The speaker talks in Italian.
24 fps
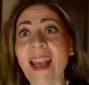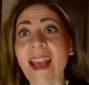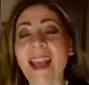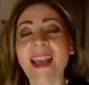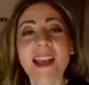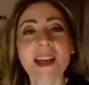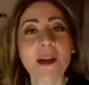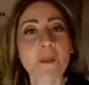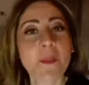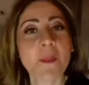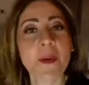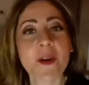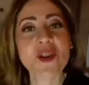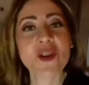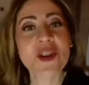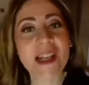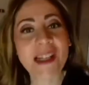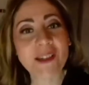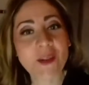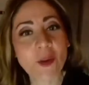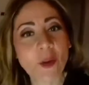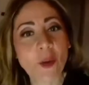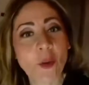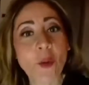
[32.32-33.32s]
Il
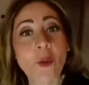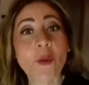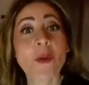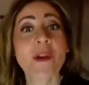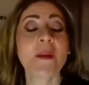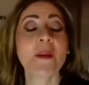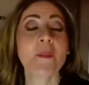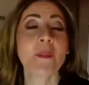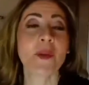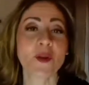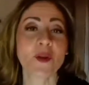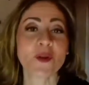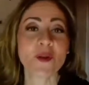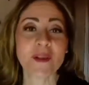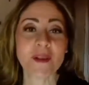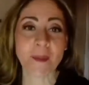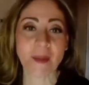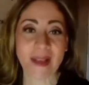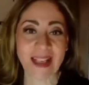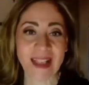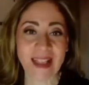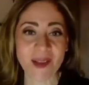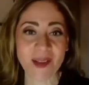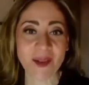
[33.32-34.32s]
progetto Un libro
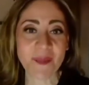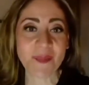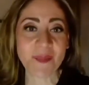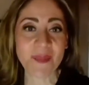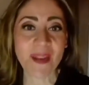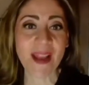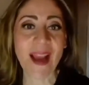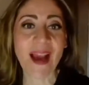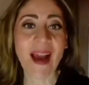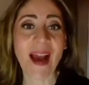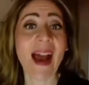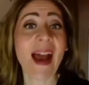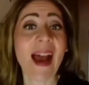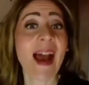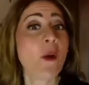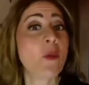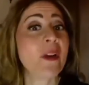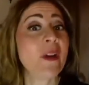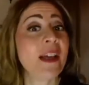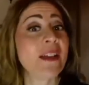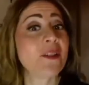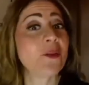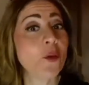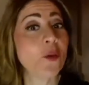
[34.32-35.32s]
sospeso ha
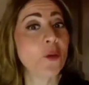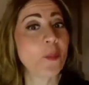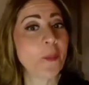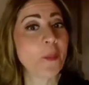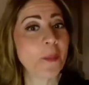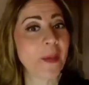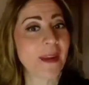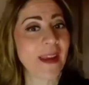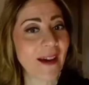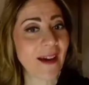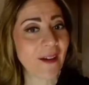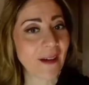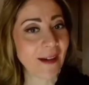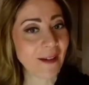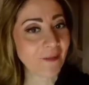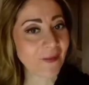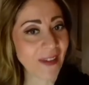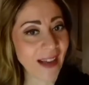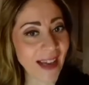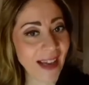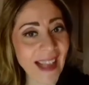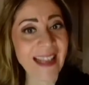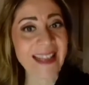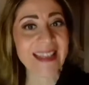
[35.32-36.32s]
una doppia
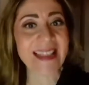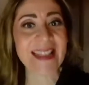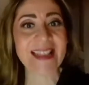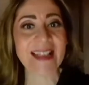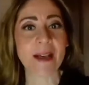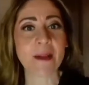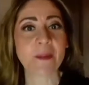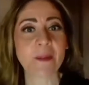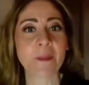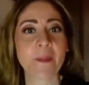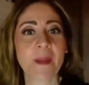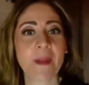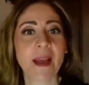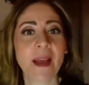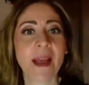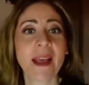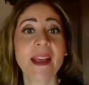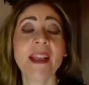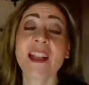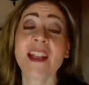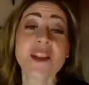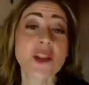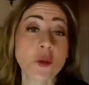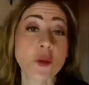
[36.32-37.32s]
valenza.
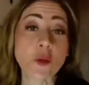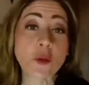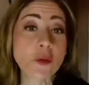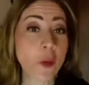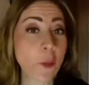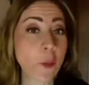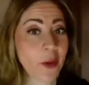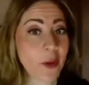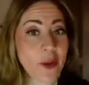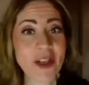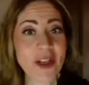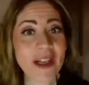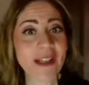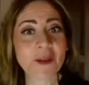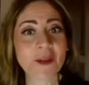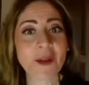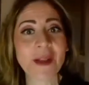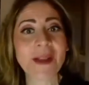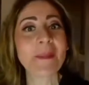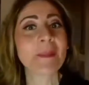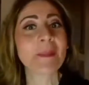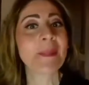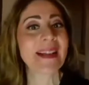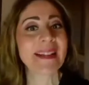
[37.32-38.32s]
Innanzitutto è un progetto
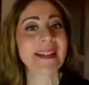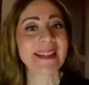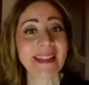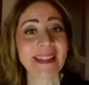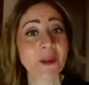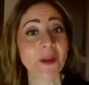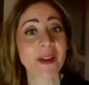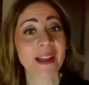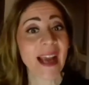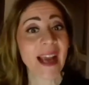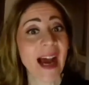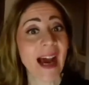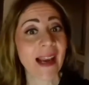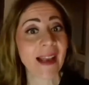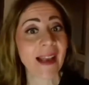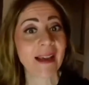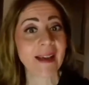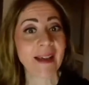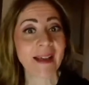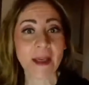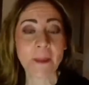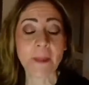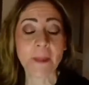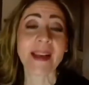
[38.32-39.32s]
imprenditoriale
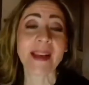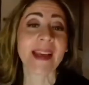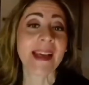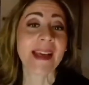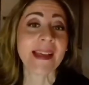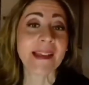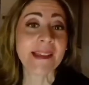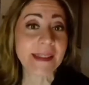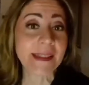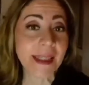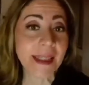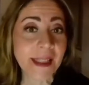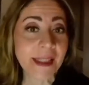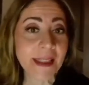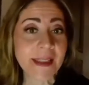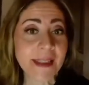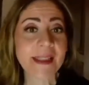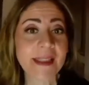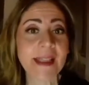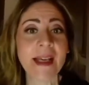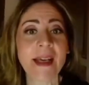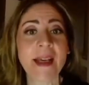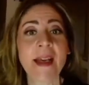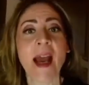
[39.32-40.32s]
perché
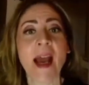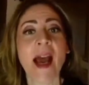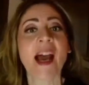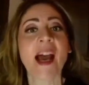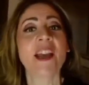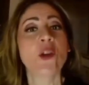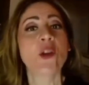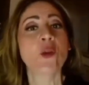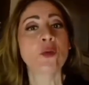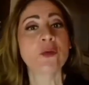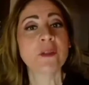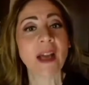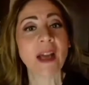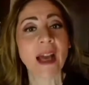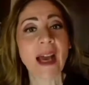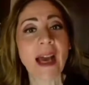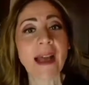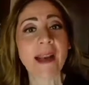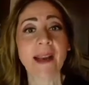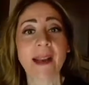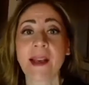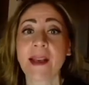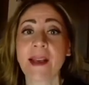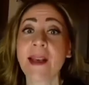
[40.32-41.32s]
intende
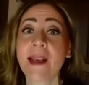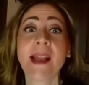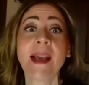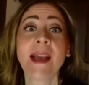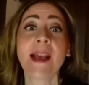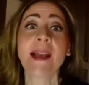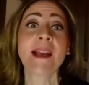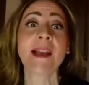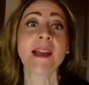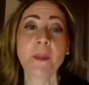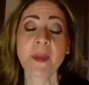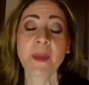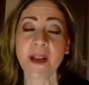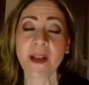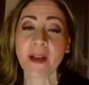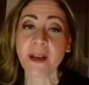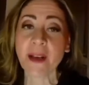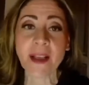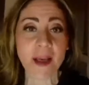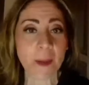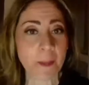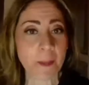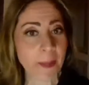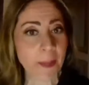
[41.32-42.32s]
aiutare le
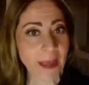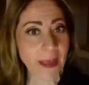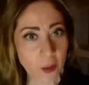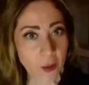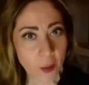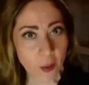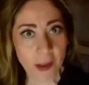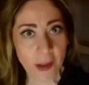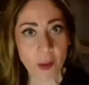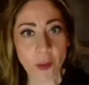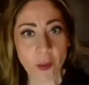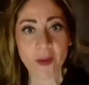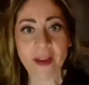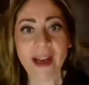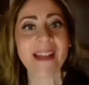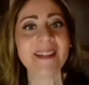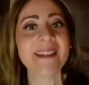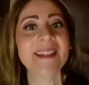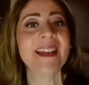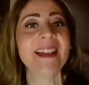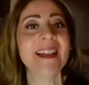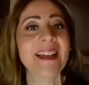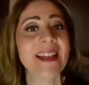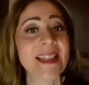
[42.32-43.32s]
librerie, piccole o
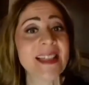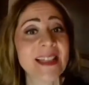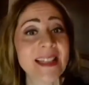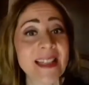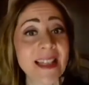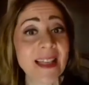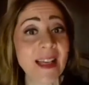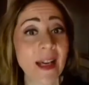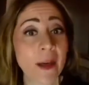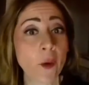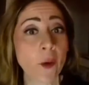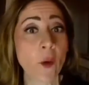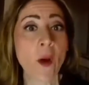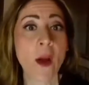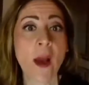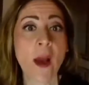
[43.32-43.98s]
grandi che siano,